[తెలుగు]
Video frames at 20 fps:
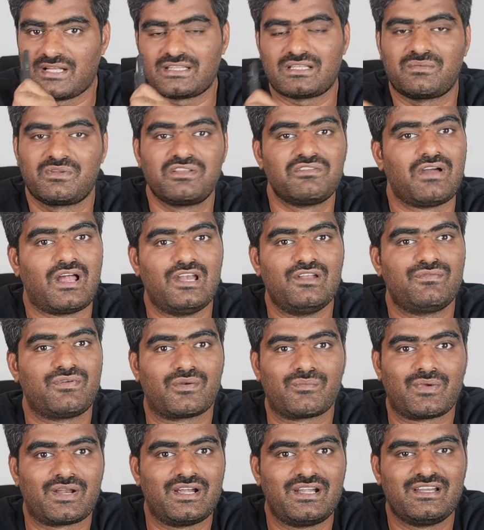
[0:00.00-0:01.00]
మాత్రం ఇది వాల్యూ
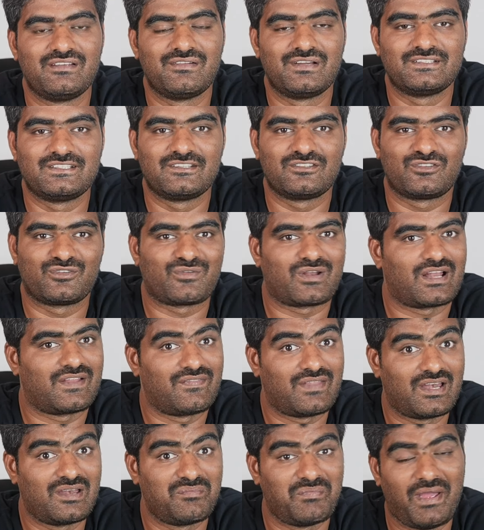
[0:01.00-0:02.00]
ఫర్ మనీ డివైజ్ అవుతుంది
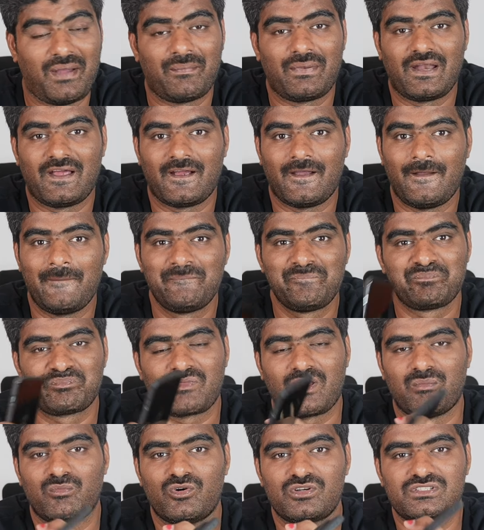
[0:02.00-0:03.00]
వాళ్ళందరినీ మేపలాక
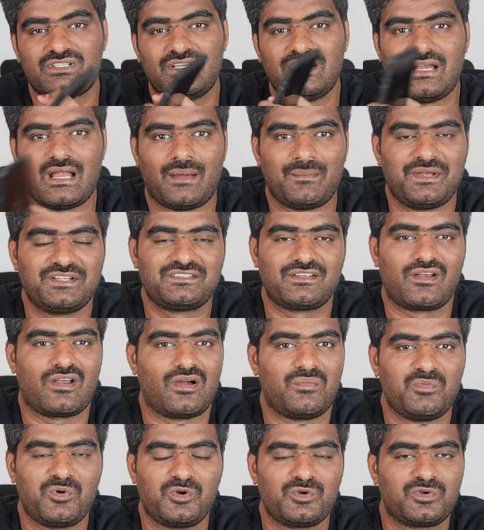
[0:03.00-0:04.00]
మోస్ట్లీ వీళ్ళు
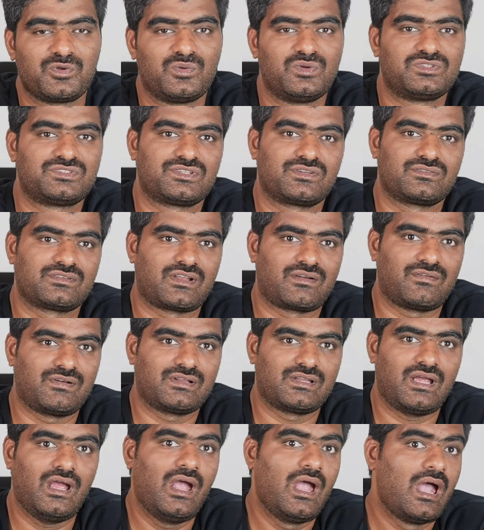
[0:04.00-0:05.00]
అమెజాన్లో అమ్ముకుంటూ వచ్చారు
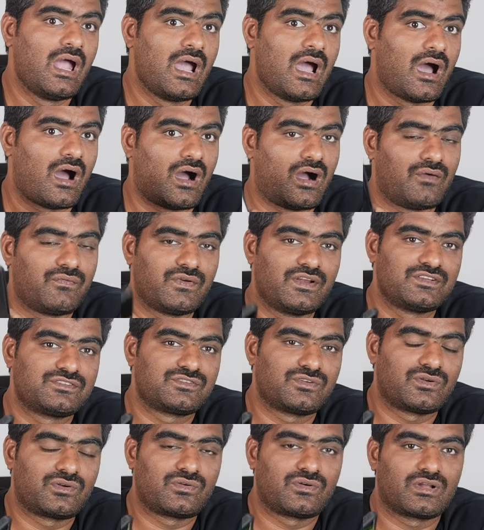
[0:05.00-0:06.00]
తర్వాత ఆఫ్లైన్
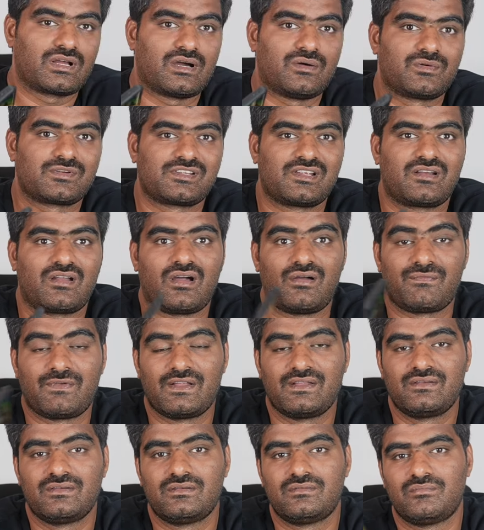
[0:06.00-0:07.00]
స్టోర్ని కూడా కవర్ చేయాలని
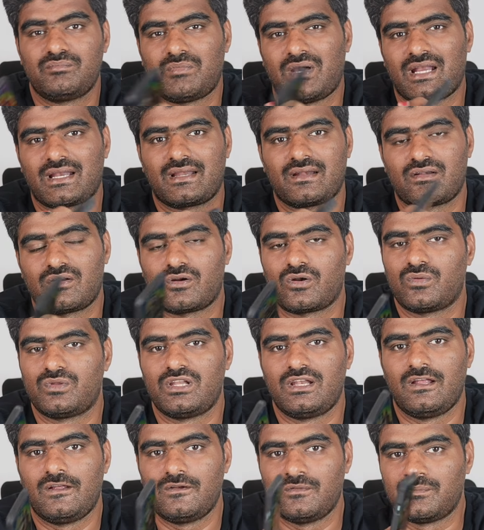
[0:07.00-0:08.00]
ఆఫ్లైన్ మార్కెట్లో కూడా
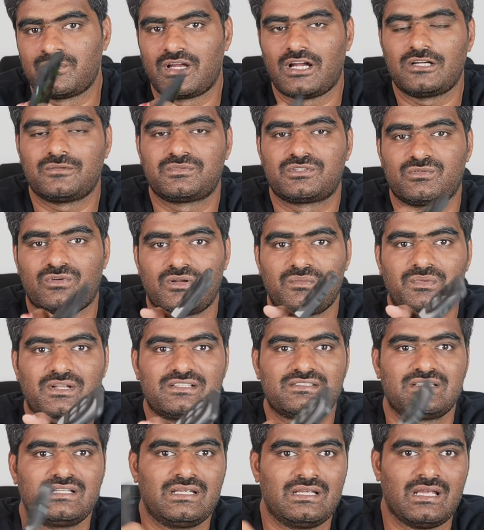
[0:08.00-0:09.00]
వదిలేరు కాకపోతే వన్
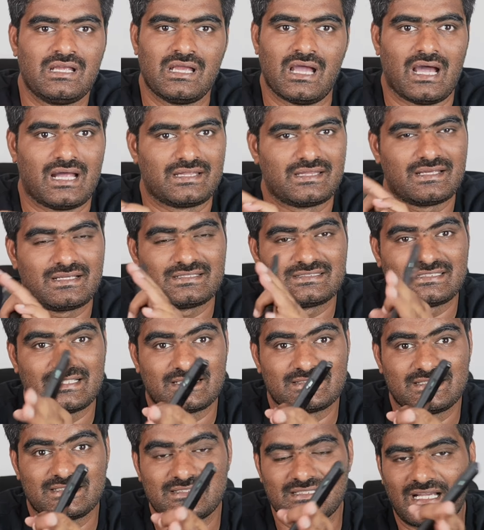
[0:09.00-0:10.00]
ప్లస్ని అంతగా
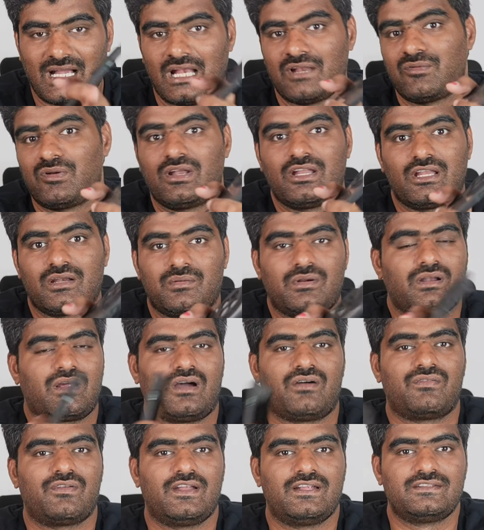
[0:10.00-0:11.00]
సక్సెస్ కానివ్వలేదు అనమాట
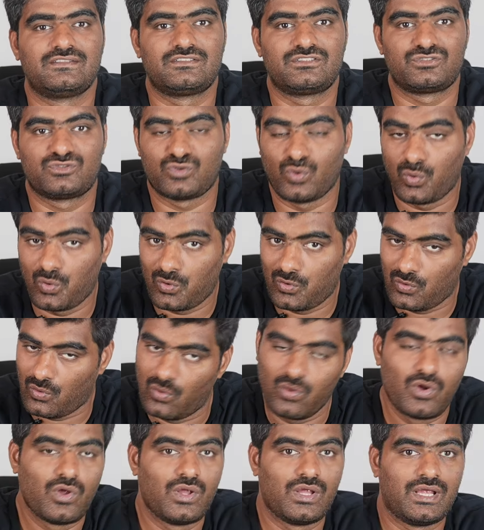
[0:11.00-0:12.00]
ఆఫ్లైన్
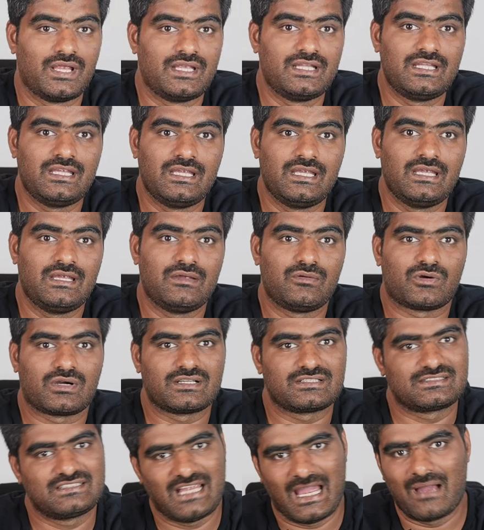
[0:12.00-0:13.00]
స్టోర్లో ఇది
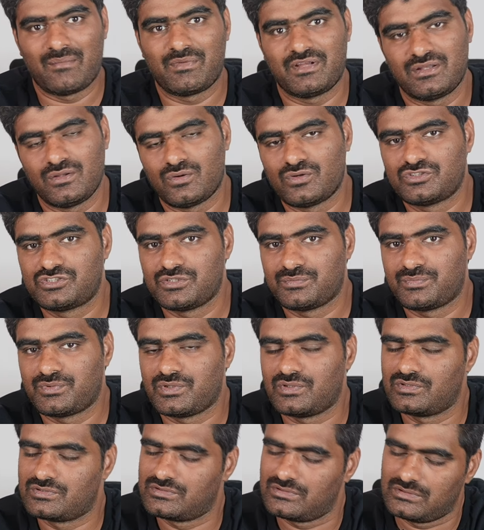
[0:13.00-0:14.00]
ఒక స్కామ్ కింద కూడా
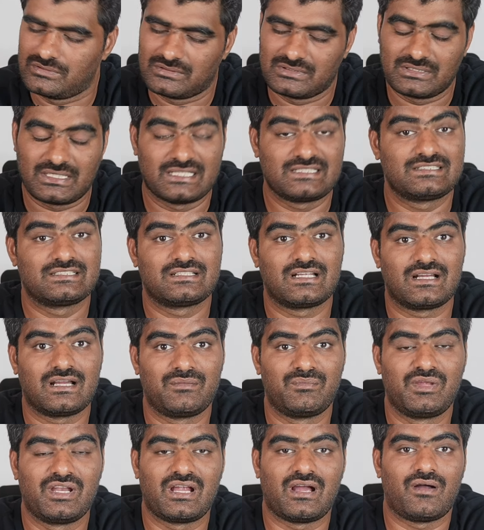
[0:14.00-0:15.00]
చెప్పుకోవచ్చు
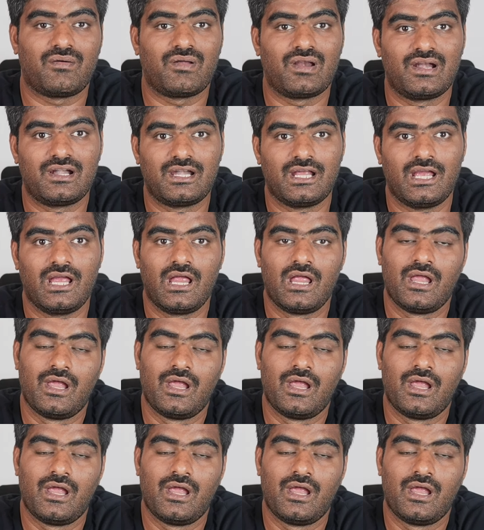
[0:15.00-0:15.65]
ఖచ్చితంగా మీరు కావాలంటే